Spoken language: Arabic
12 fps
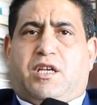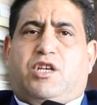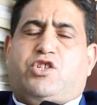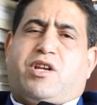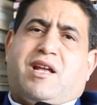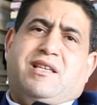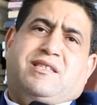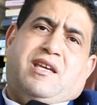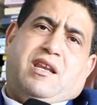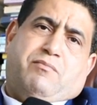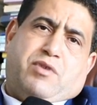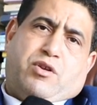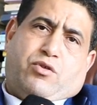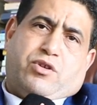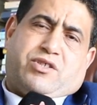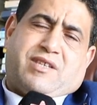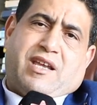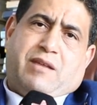اجراء سالب
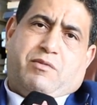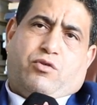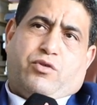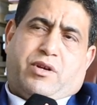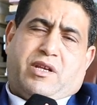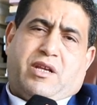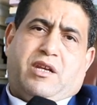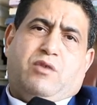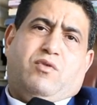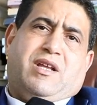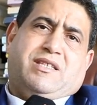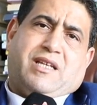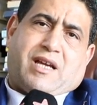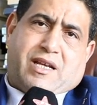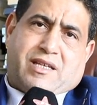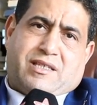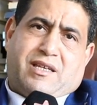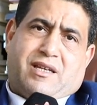سالب للحريه اللي هو الاعتقال
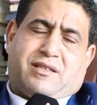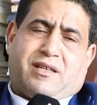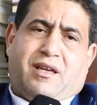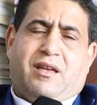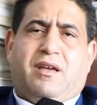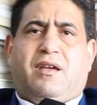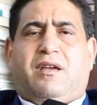الاحتياطي